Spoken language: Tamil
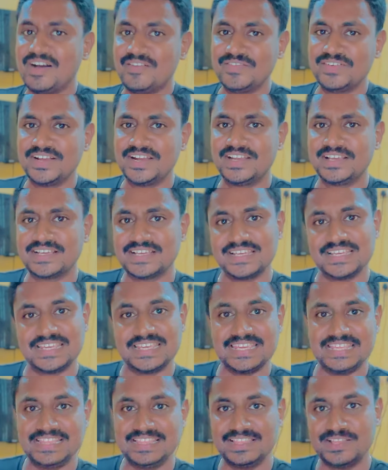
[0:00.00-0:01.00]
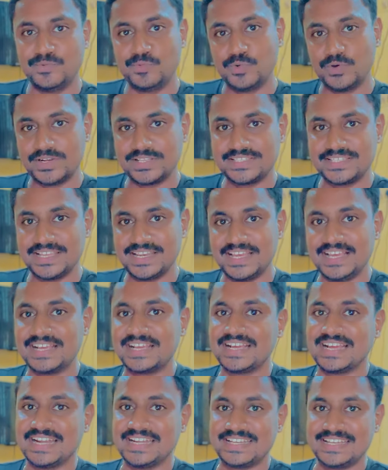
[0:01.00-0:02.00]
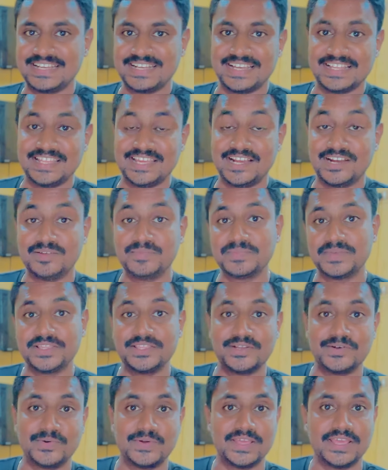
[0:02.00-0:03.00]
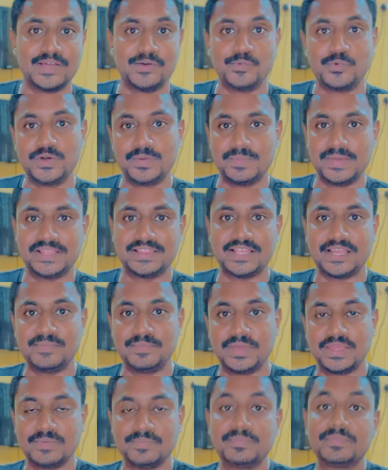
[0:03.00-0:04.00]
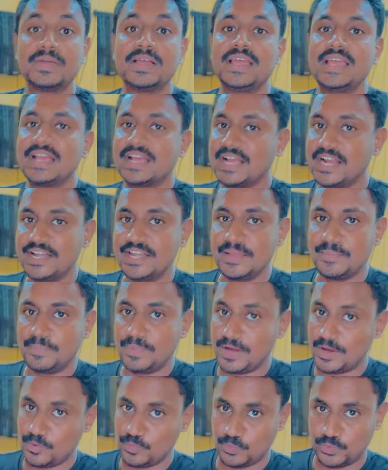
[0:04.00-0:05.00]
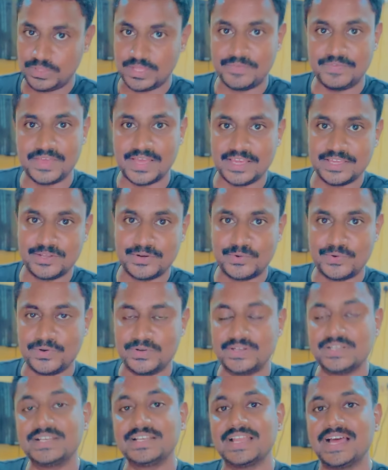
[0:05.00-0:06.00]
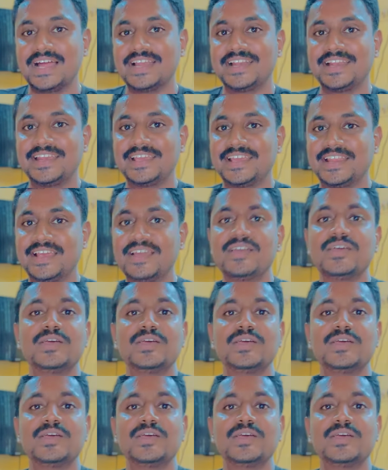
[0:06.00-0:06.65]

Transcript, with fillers: அவங்களுக்கு இந்த ஒரு சில கட்டுக்கதைகளும் இதனுடைய உண்மைத்தன்மையும் கண்டிப்பாக உதவியாக இருக்கும்னு நான் நினைக்கிறேன்